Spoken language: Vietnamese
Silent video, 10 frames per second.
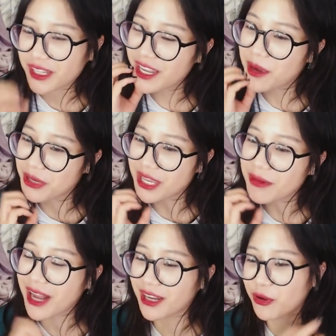khi mà mình im
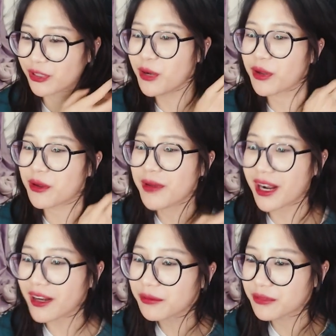lặng thì có nhiều kiểu im lặng lắm